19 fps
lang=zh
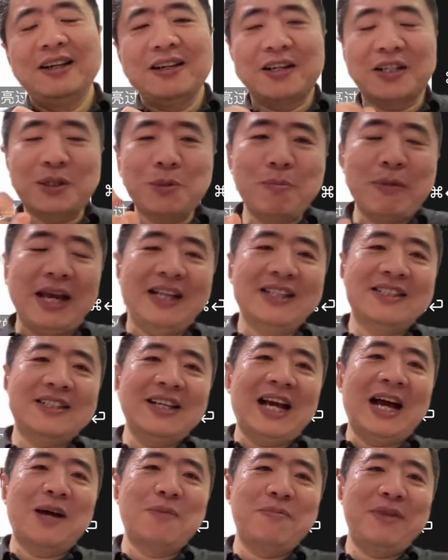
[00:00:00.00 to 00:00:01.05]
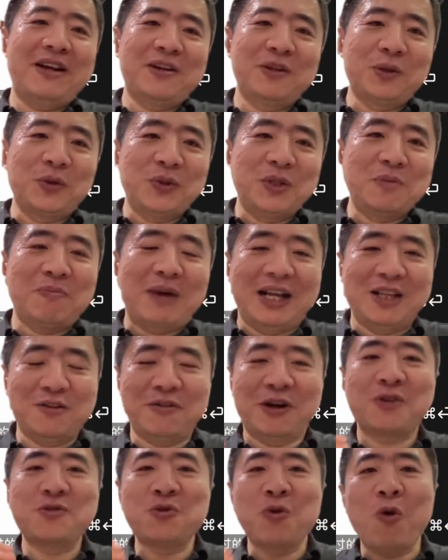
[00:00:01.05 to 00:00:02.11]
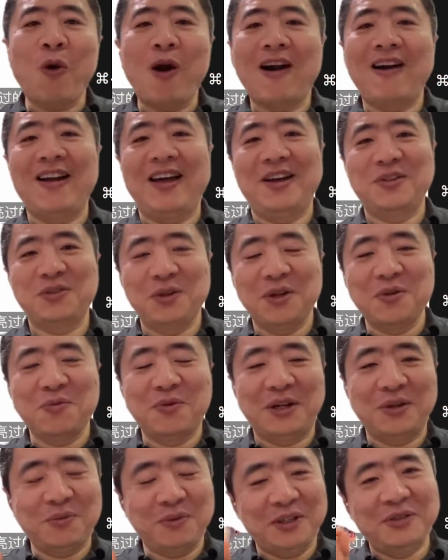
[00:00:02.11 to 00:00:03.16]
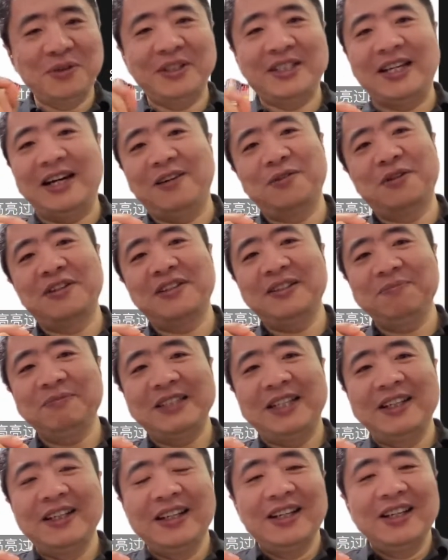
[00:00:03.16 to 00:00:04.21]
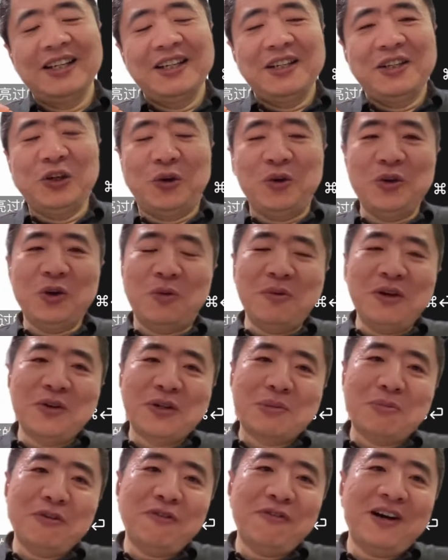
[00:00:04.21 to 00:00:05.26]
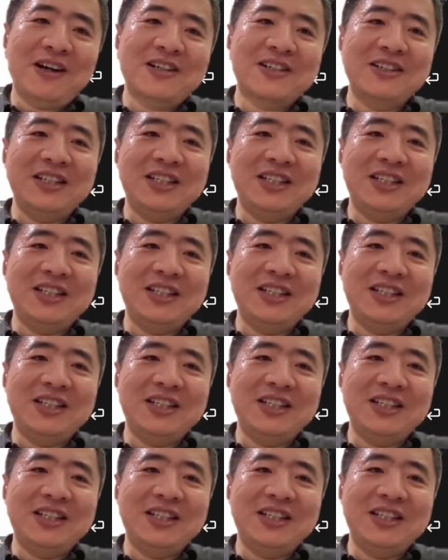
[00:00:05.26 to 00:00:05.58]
可是每次看别人都能把它玩出花来，所以我我就想我说，有有没有什么方式？